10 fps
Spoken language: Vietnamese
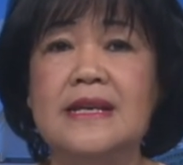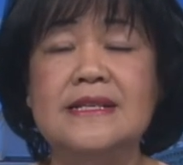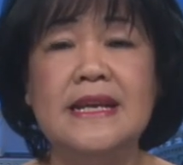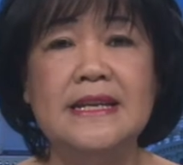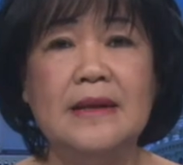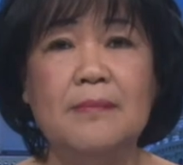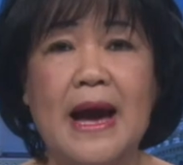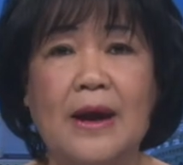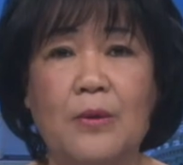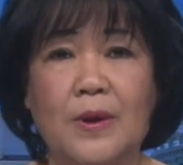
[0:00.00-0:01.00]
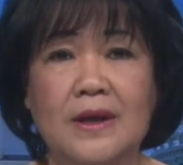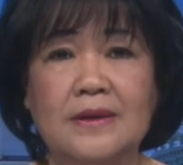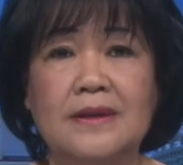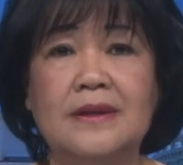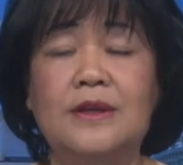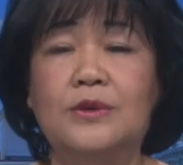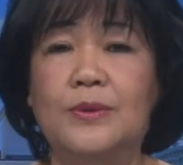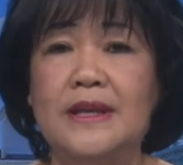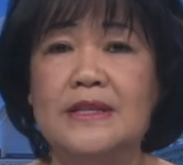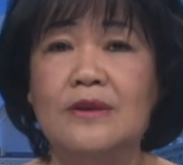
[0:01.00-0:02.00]
trên địa bàn quận,
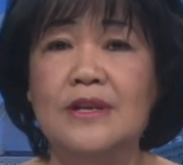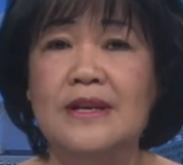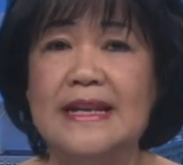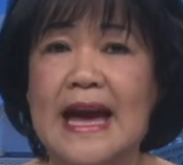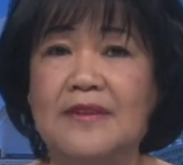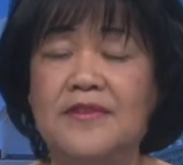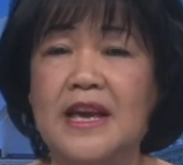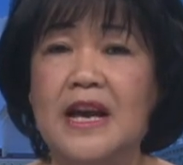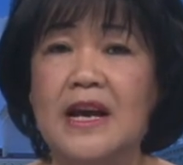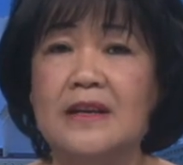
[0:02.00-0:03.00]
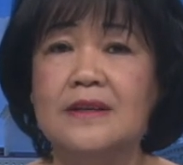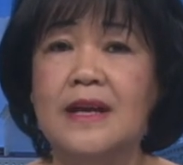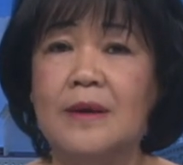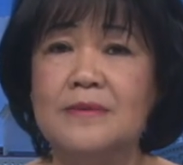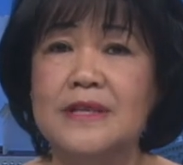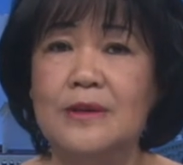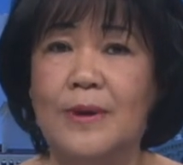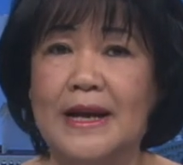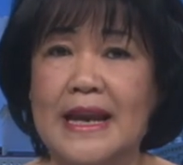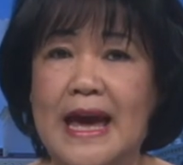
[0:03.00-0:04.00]
tuy số lượng đảng viên không sinh
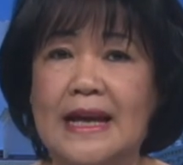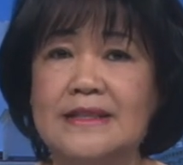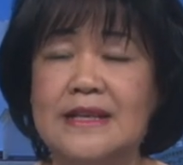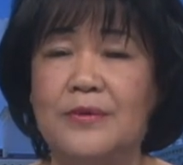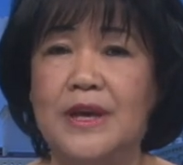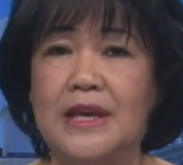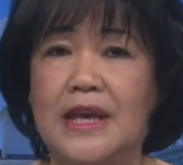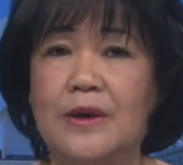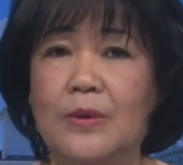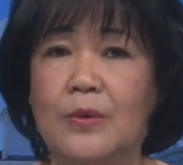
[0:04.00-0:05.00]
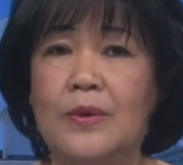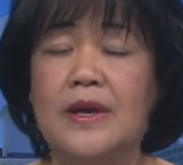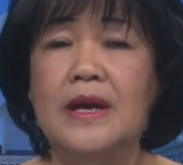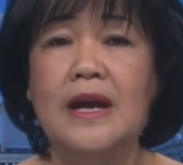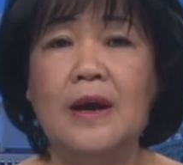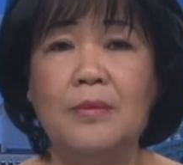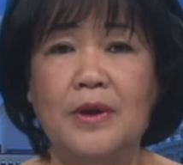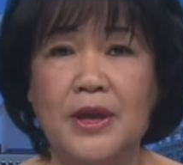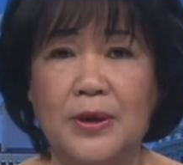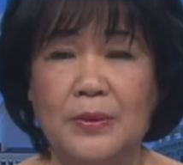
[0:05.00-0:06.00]
hoạt đảng sau khi nghỉ hưu
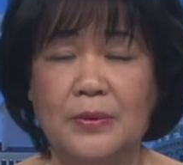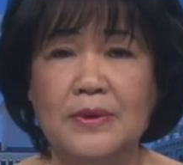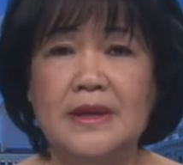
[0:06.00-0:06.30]
không nhiều,